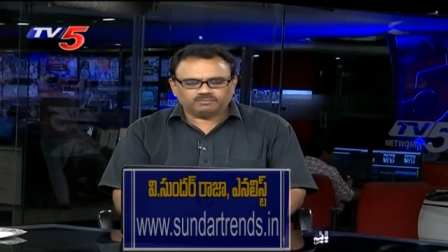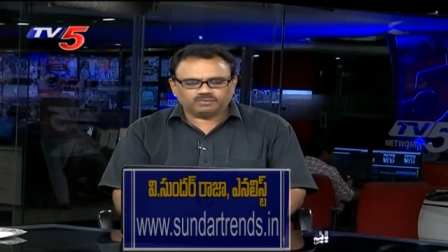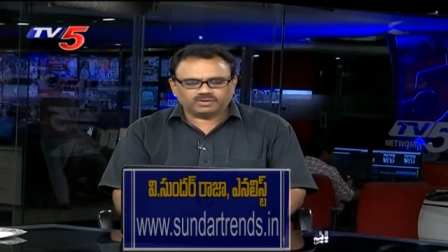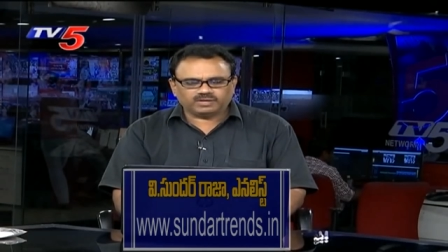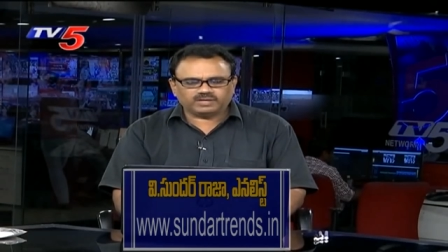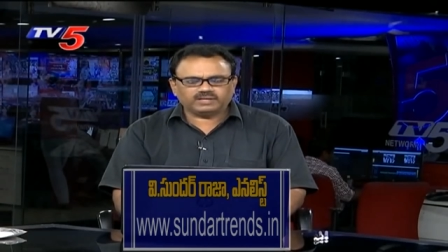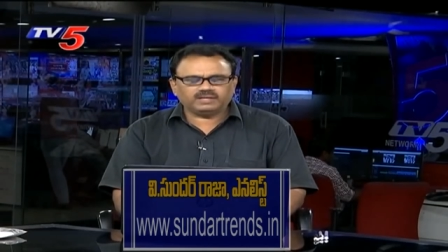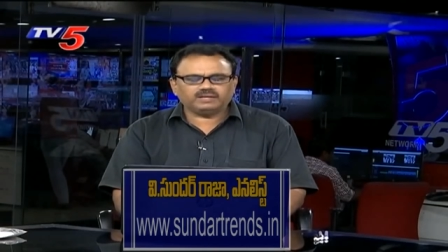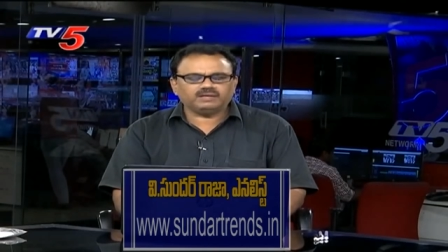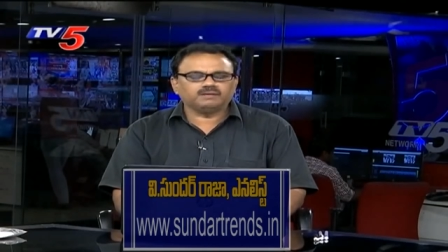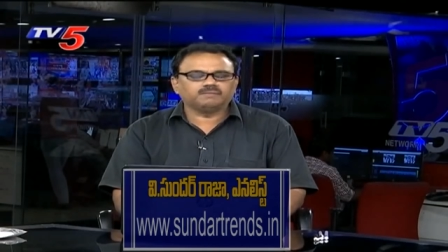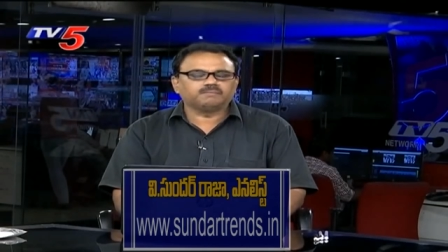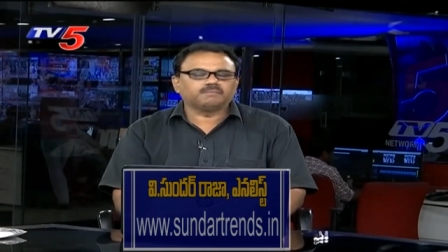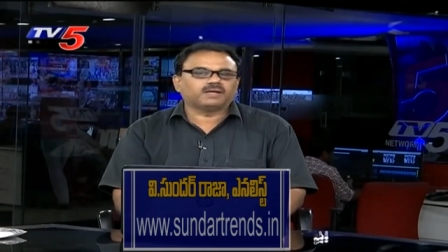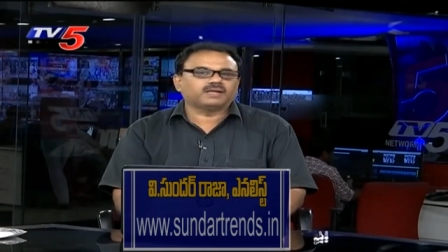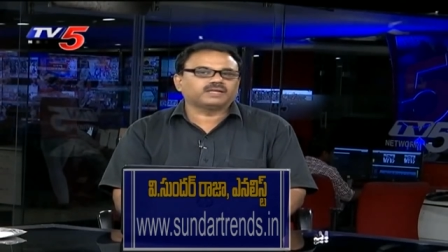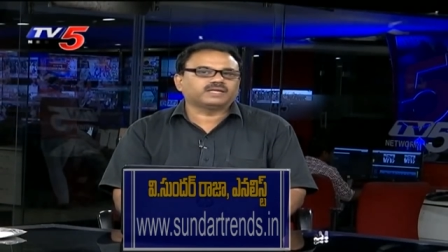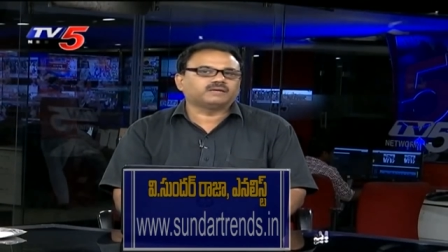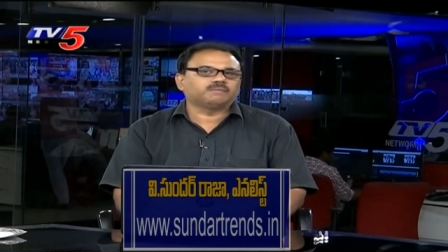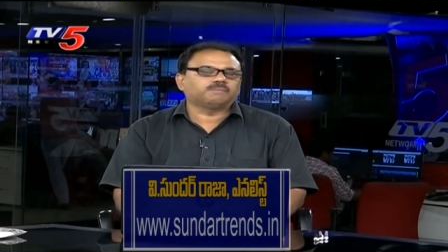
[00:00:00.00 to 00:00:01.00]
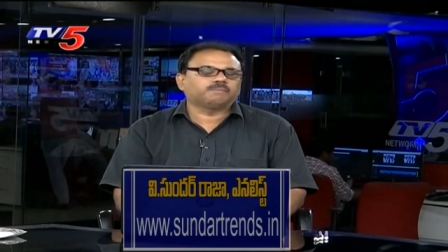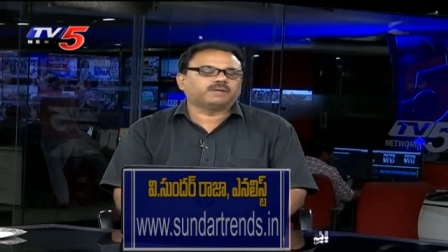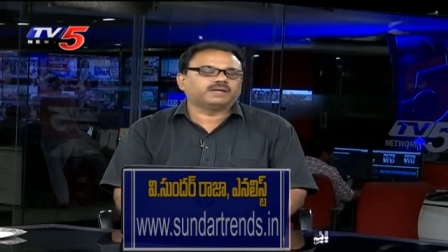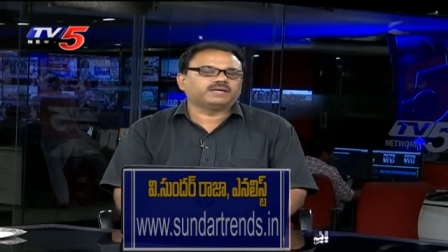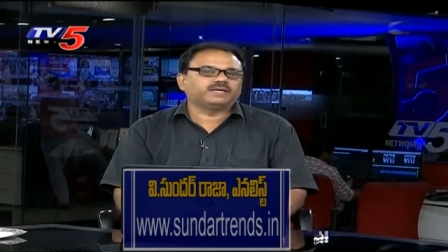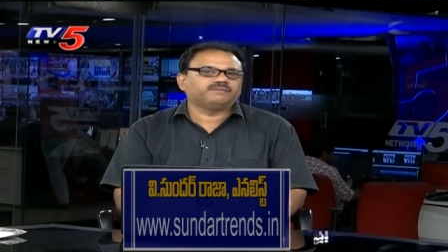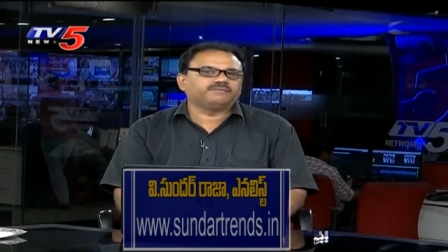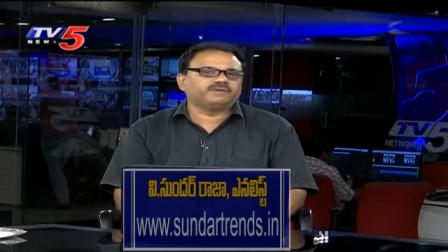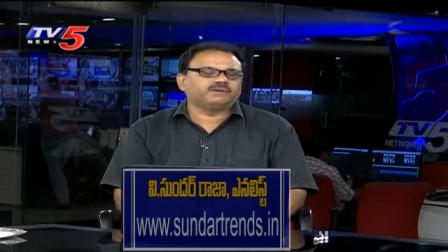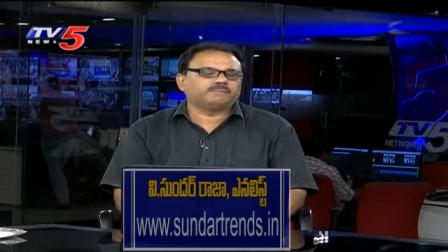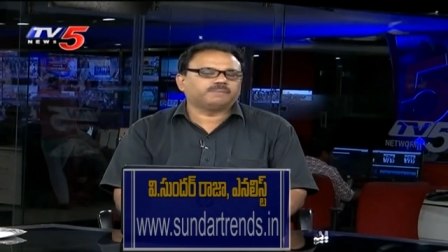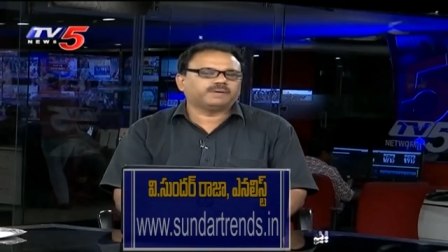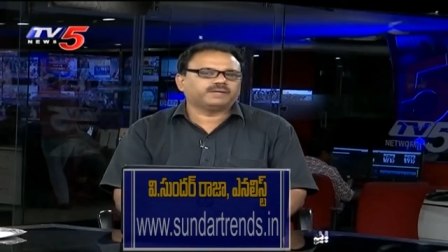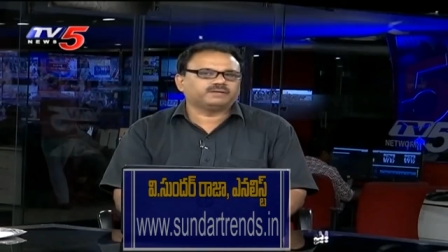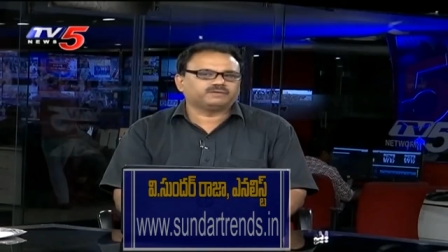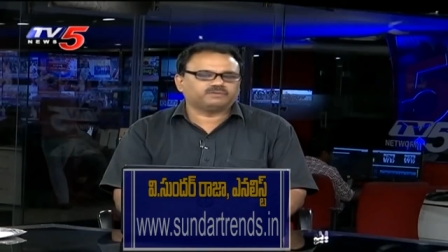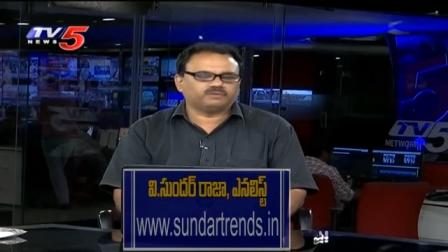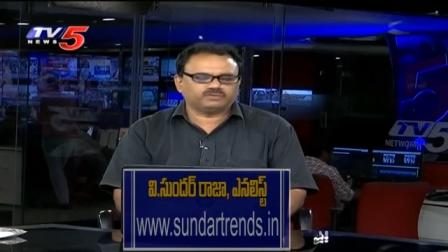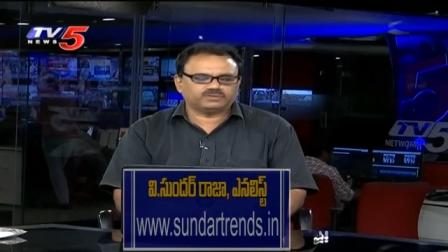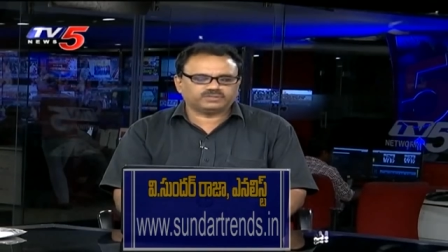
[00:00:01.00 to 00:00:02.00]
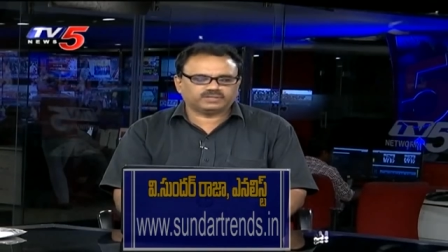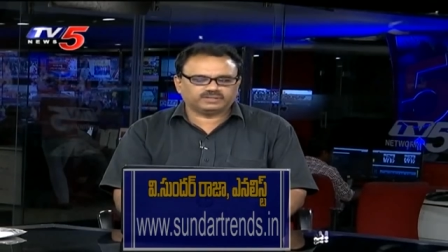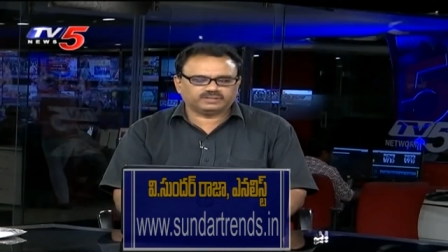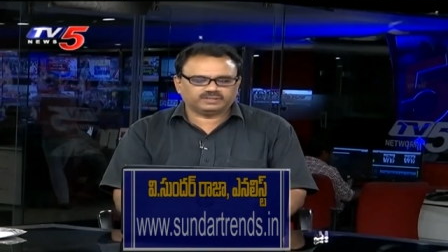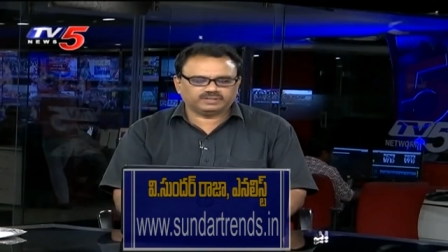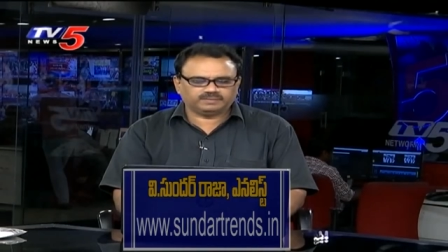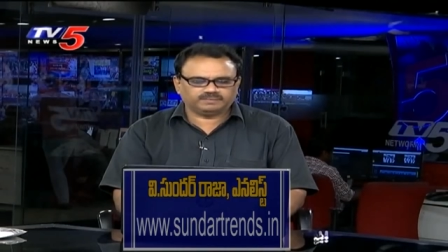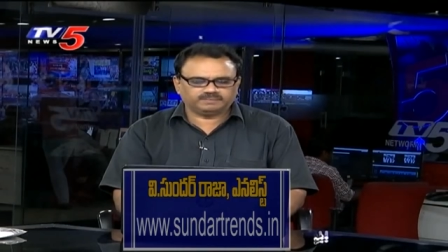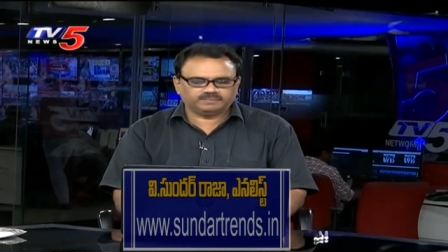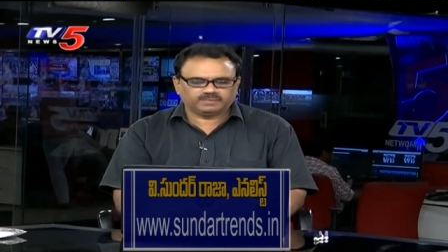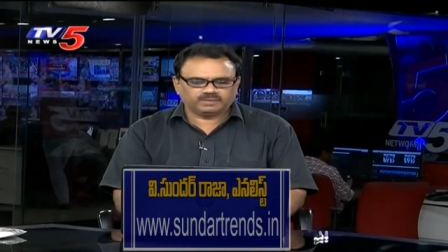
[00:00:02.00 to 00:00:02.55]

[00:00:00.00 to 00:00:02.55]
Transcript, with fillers: ఒకటి మార్కెట్ పన్నెండు వేల పైన క్లోజ్ అయింది